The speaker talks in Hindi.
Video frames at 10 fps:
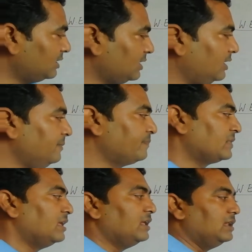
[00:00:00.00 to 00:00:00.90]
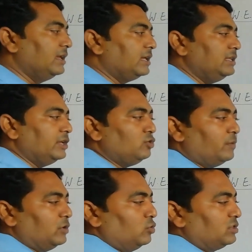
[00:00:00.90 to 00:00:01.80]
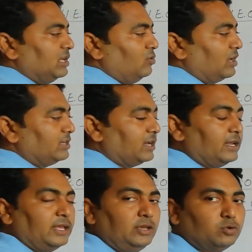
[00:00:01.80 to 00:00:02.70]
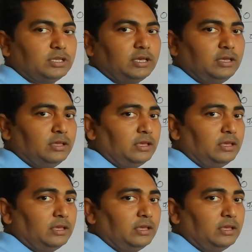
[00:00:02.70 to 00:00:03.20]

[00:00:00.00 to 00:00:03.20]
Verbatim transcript: जाता है लेकिन ये जो वन होते हैं वो हर जगह नहीं होते हैं